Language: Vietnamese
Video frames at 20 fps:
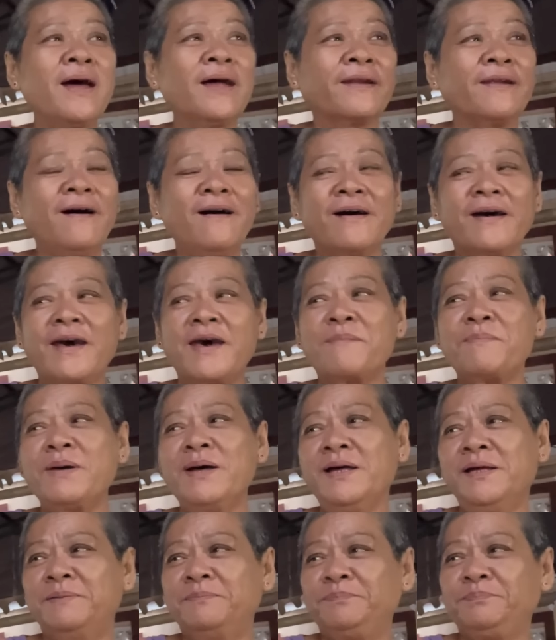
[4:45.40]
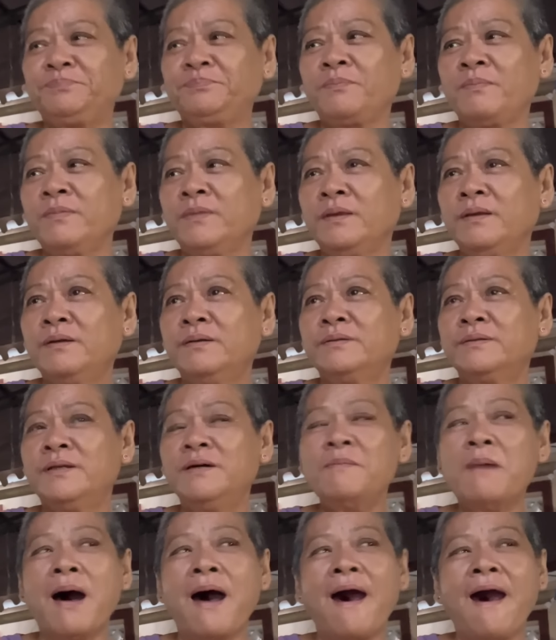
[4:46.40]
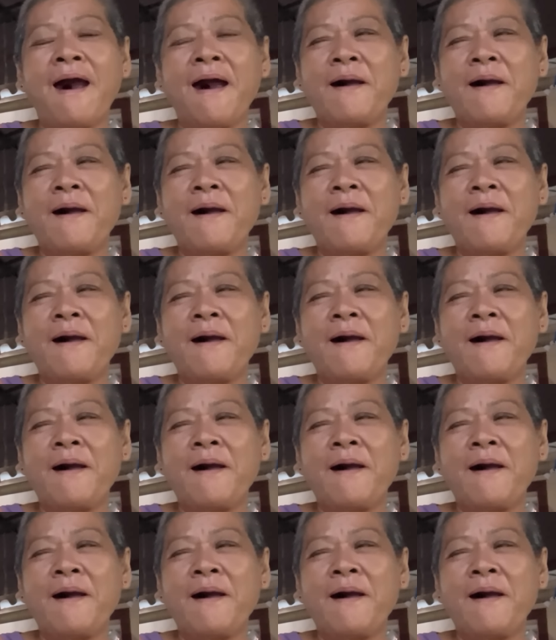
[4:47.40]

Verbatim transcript: thằng đó người em á cô thứ mấy thứ ba